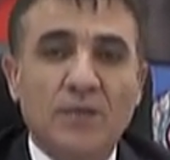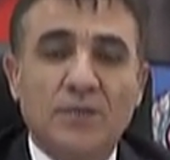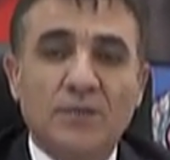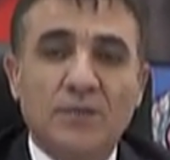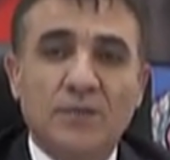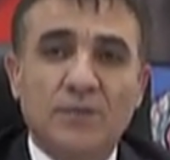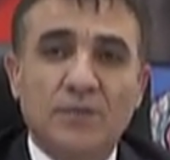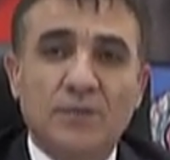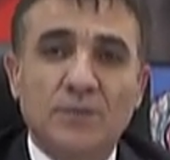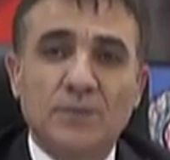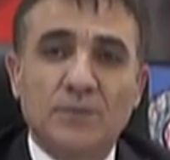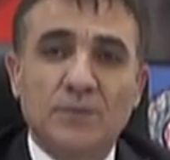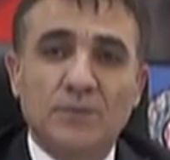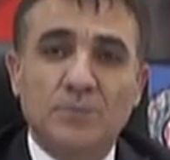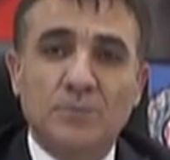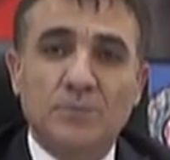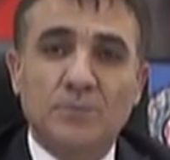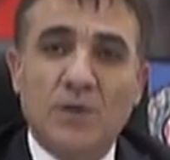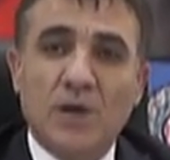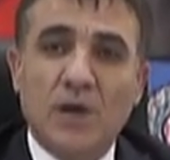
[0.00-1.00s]
E,
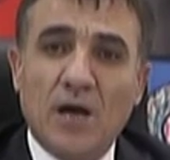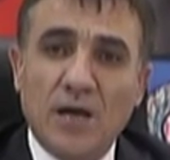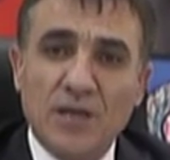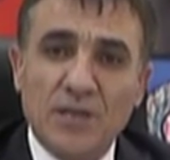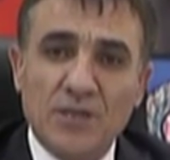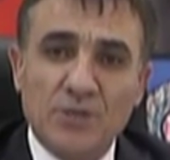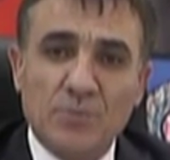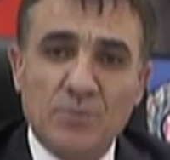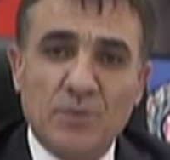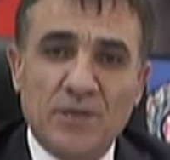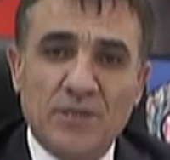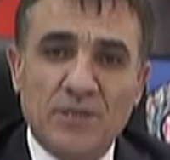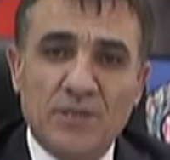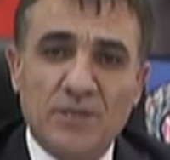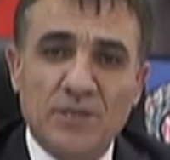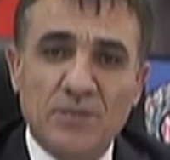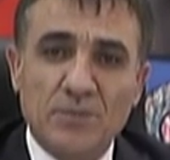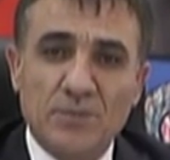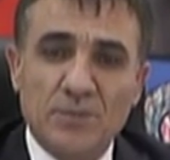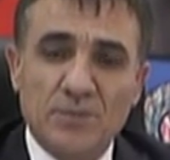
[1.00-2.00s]
A iş planı
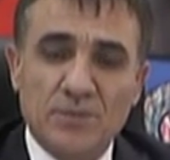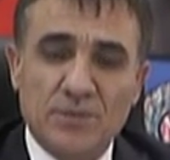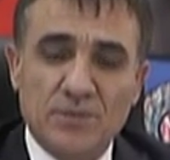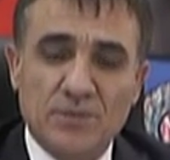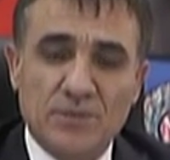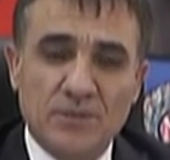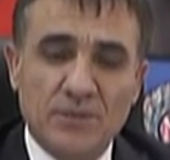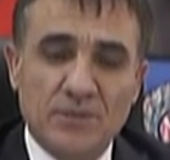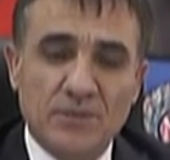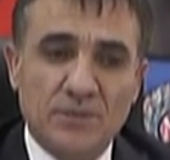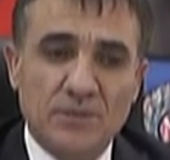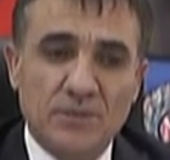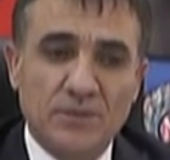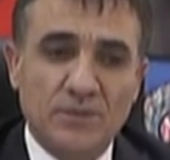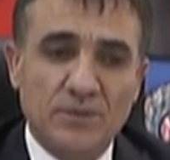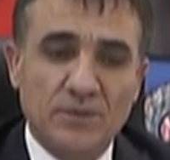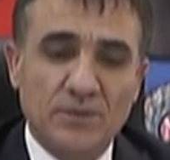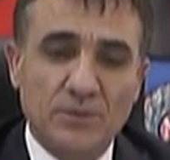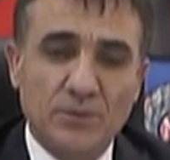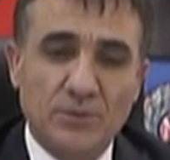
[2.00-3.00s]
dediğimiz
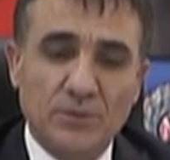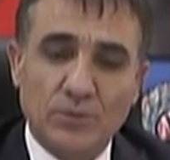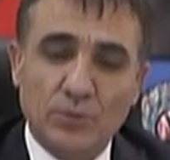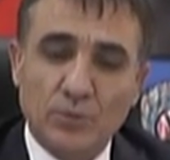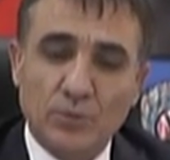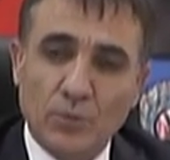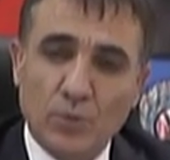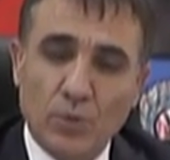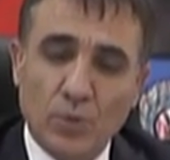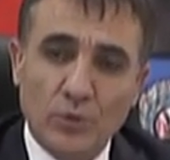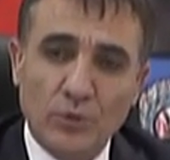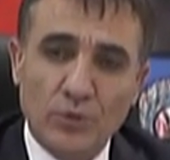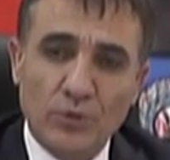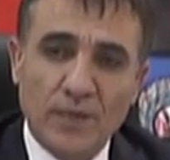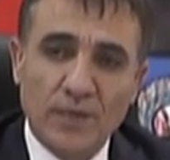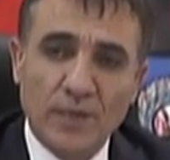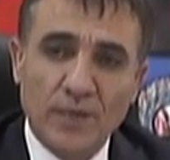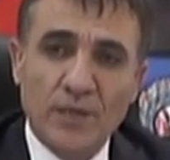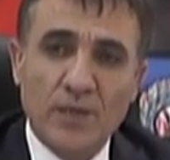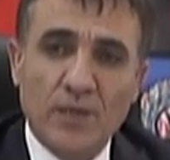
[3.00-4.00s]
e,
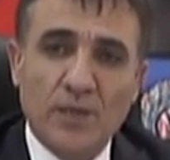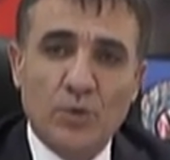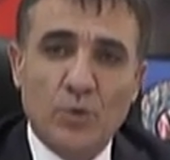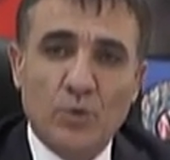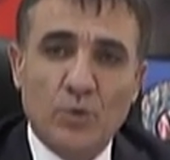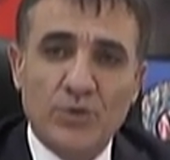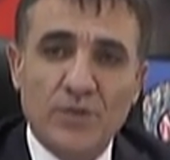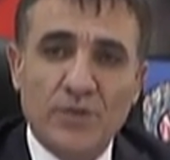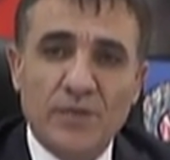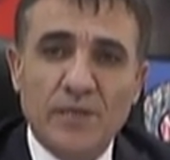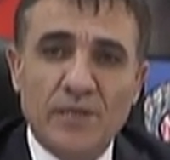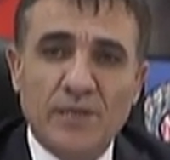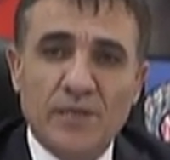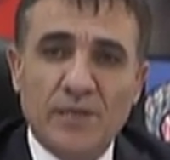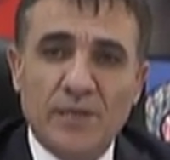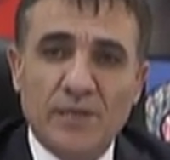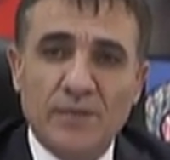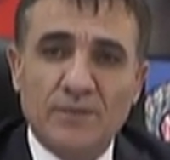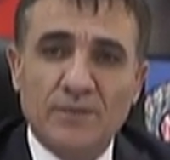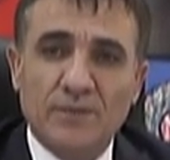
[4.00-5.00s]
konuda
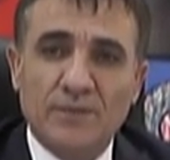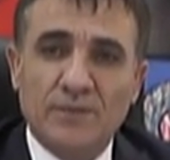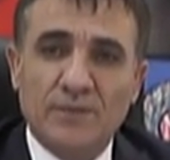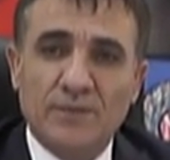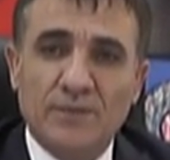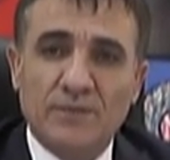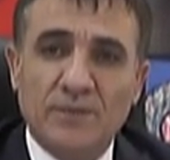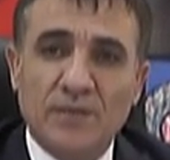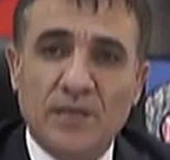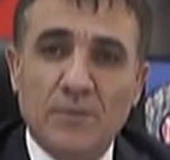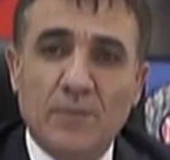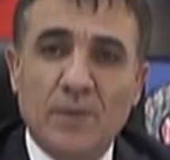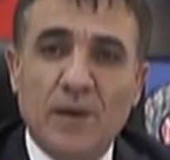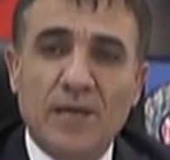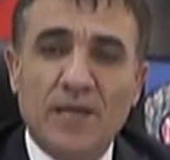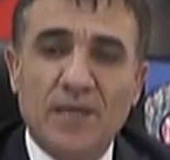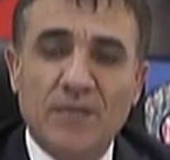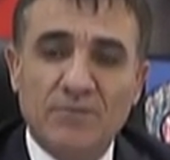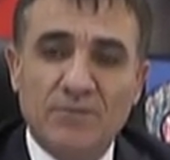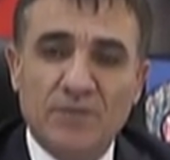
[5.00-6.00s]
özellikle e, tarım
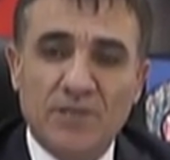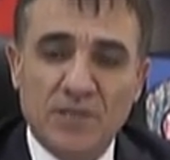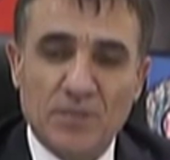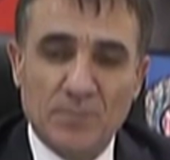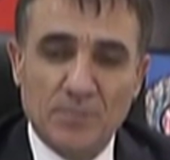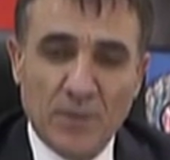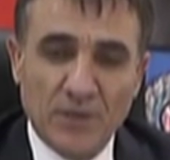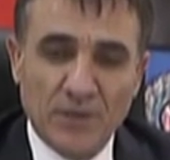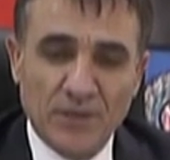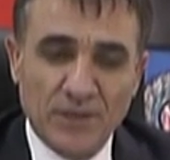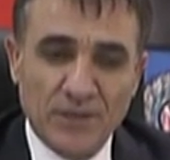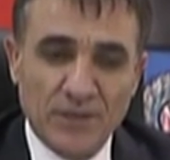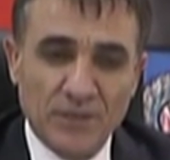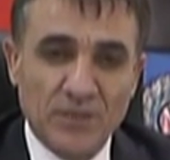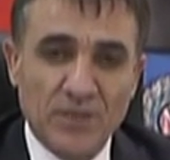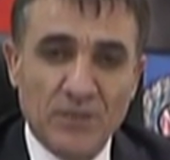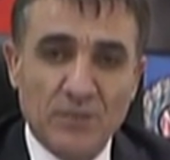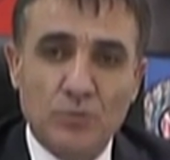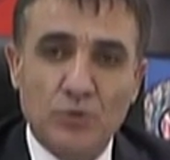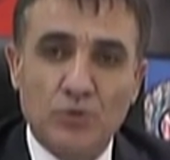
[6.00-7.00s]
alet ve ekipmanları
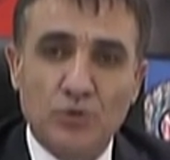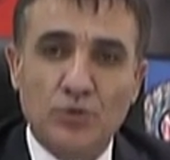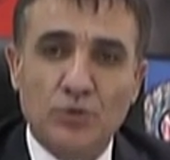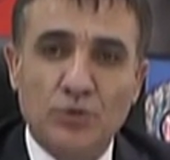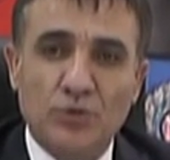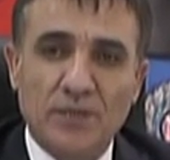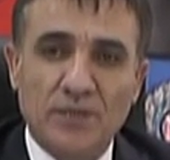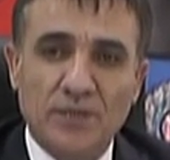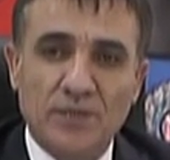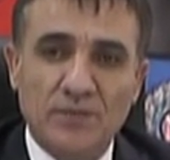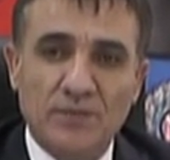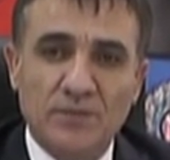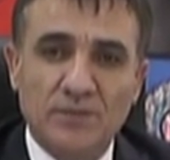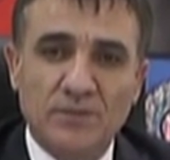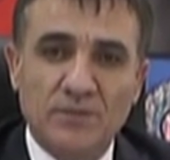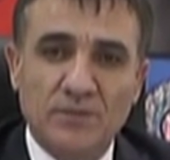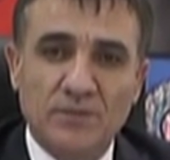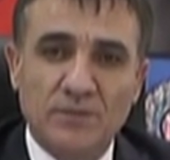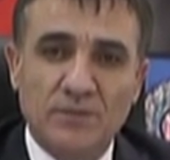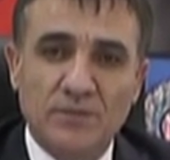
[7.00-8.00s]
74 adet
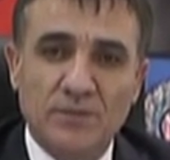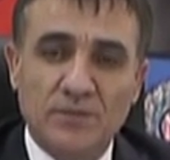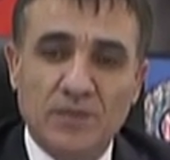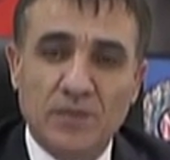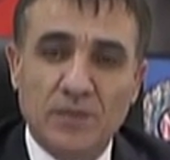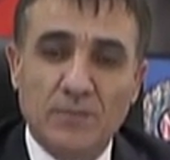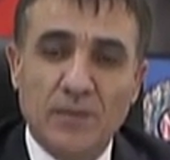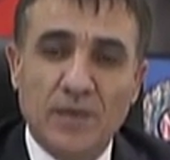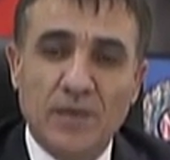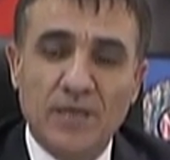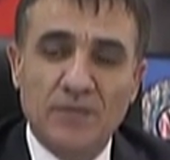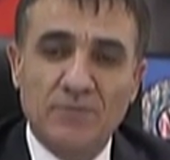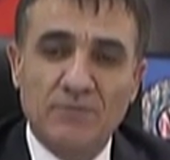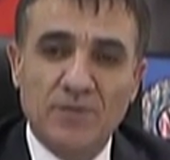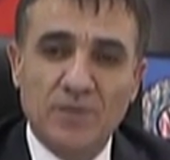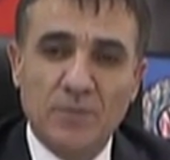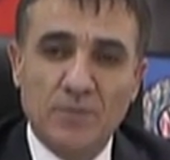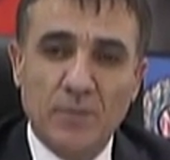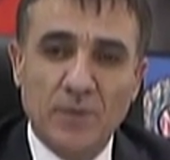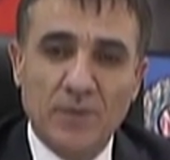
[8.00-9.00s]
e, tarım alet ve
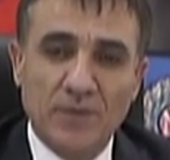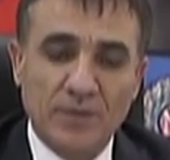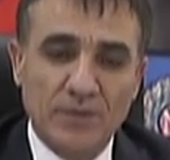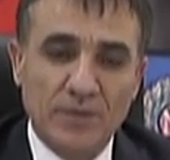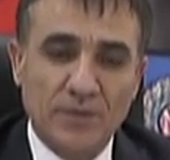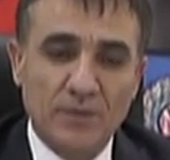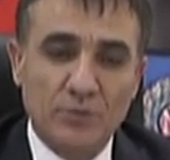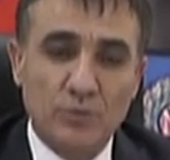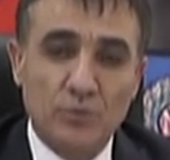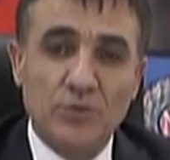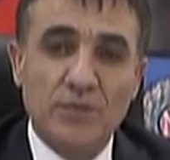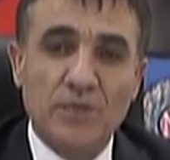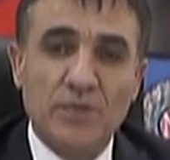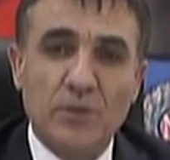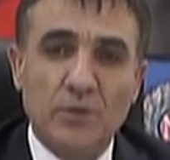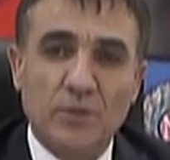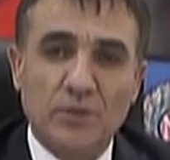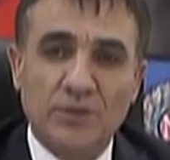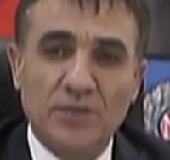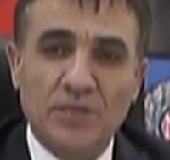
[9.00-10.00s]
ekipmanlarına
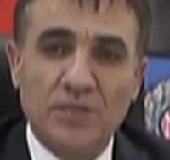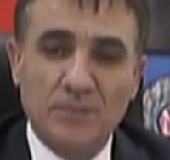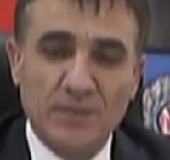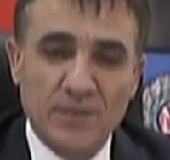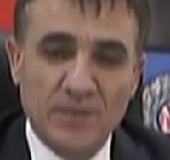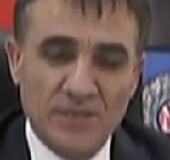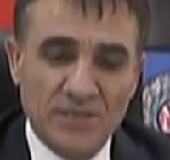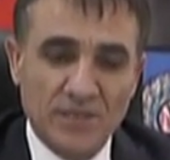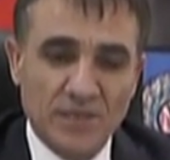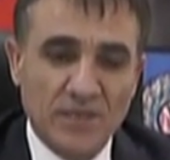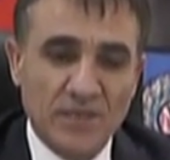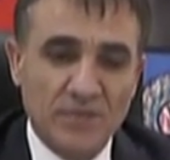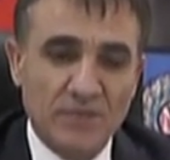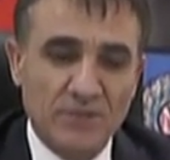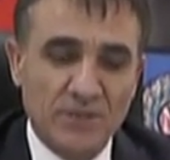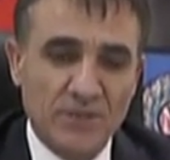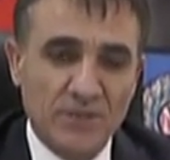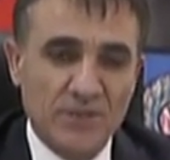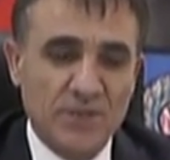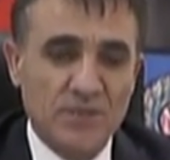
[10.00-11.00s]
%50 oranda hibe destekleri
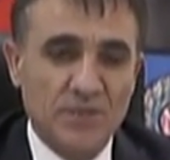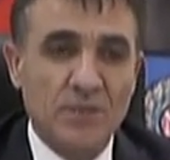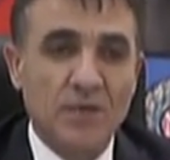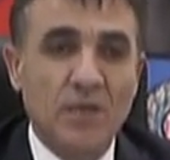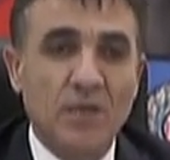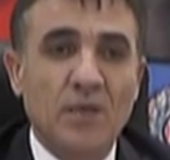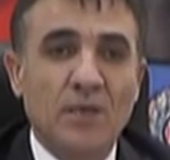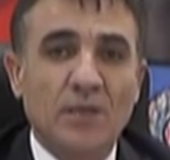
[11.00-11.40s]
vereceğiz.